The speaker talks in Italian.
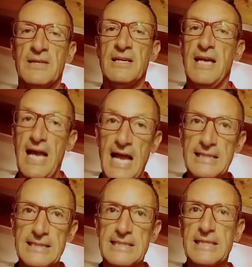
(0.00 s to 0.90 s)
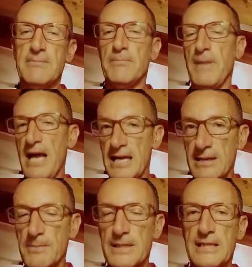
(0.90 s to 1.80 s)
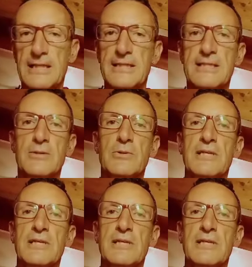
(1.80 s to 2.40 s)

anzi, anche per tradizione.